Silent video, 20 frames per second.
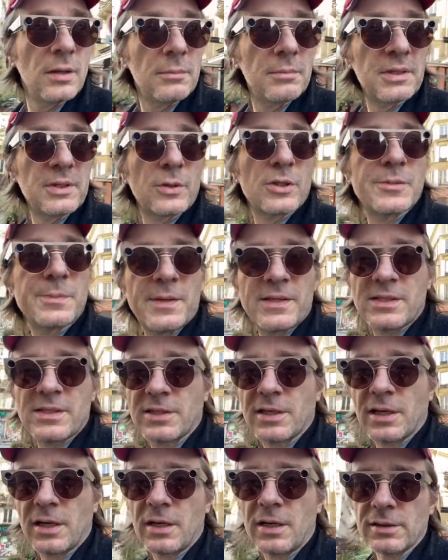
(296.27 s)
mais que se
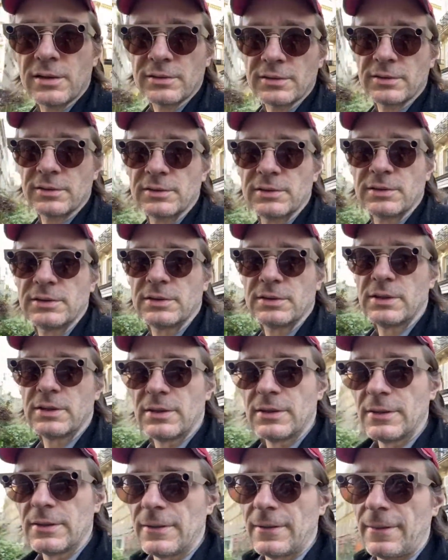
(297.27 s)
passe-t-il
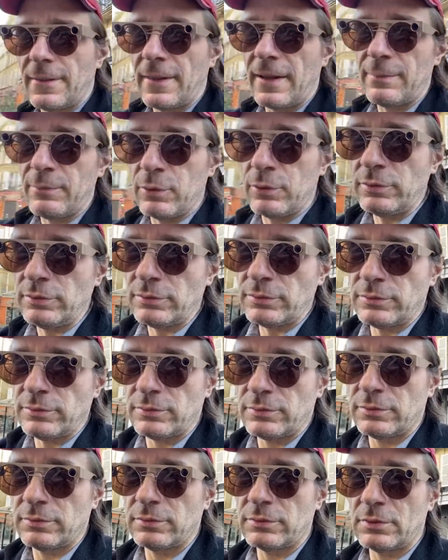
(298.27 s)
Ah bon
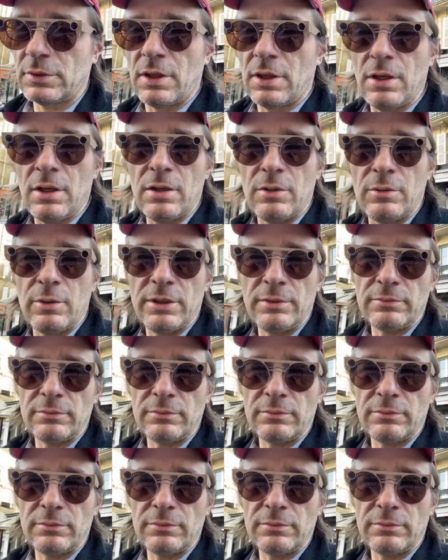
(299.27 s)
euh, oui.